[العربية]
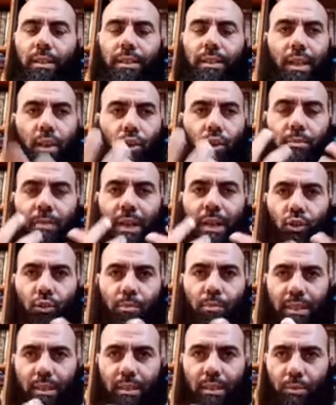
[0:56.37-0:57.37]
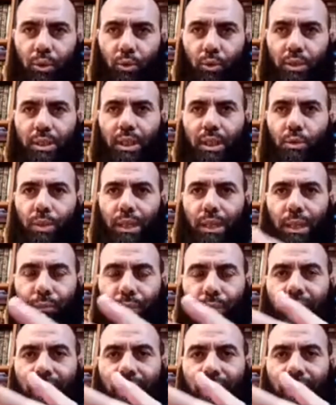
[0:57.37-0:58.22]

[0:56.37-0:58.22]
تناخذ معلومات يبداو يسريو ليا في